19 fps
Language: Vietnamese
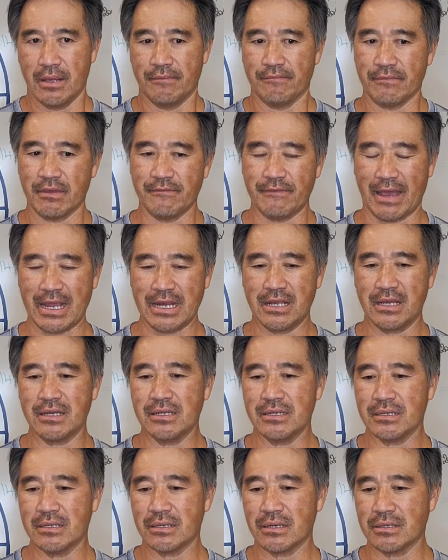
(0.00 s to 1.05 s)
vì vậy đó
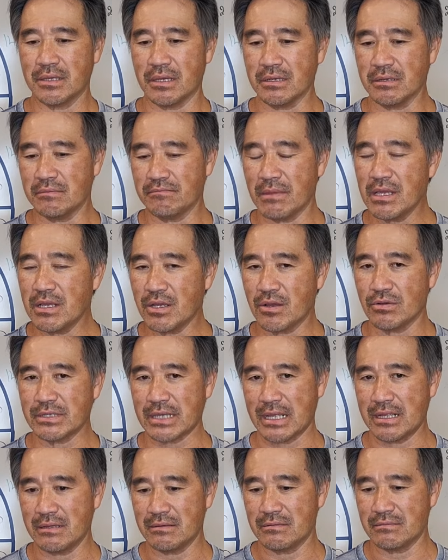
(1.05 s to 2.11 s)
những biến cố sẽ